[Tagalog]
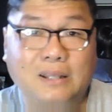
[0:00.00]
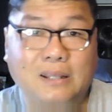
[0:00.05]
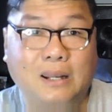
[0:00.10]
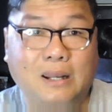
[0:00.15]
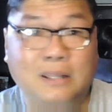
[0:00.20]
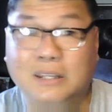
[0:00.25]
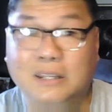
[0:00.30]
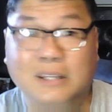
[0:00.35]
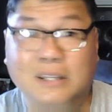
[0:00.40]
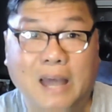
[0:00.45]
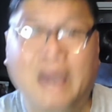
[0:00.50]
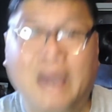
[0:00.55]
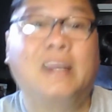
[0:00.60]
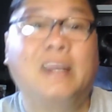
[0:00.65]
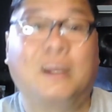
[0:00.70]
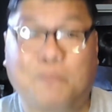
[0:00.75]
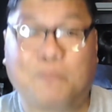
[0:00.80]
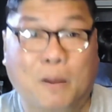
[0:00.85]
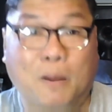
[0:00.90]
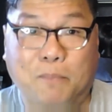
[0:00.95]
hindi dahil
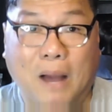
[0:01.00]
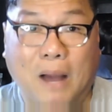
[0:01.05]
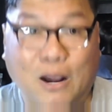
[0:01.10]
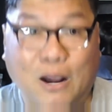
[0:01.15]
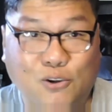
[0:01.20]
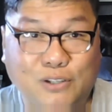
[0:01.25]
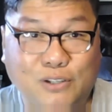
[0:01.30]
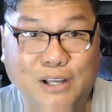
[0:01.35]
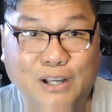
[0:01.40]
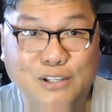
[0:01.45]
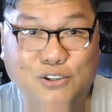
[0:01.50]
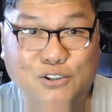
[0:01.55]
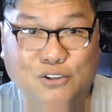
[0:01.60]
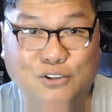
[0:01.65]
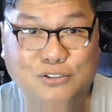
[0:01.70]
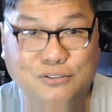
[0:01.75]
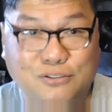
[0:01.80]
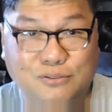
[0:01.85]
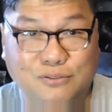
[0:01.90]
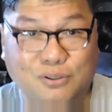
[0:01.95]
napapagod ang
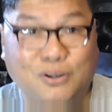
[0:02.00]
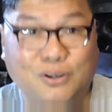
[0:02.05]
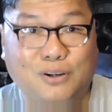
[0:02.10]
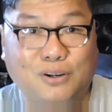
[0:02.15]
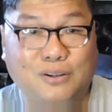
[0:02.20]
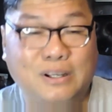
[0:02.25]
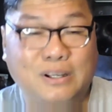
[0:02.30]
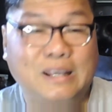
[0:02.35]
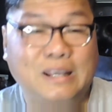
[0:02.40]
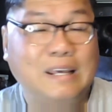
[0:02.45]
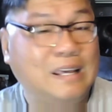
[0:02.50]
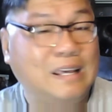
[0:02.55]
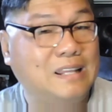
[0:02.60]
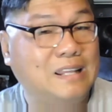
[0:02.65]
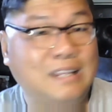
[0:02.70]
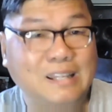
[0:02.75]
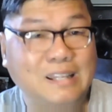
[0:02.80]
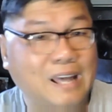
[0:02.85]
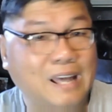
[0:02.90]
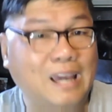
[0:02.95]
Diyos, no? Hindi
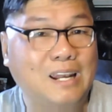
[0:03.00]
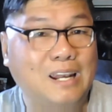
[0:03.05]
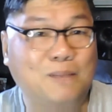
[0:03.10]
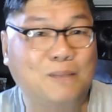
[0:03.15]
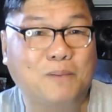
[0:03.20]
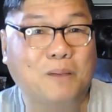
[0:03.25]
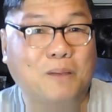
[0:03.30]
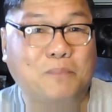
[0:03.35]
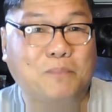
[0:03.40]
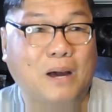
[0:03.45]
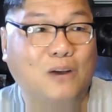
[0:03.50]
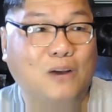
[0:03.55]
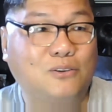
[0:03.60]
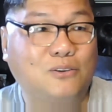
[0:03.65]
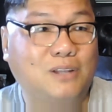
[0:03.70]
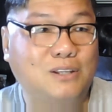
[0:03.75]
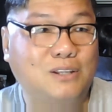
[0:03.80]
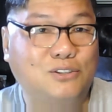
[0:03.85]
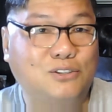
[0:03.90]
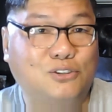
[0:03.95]
dahil napapagod
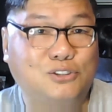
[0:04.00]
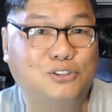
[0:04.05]
ang Diyos,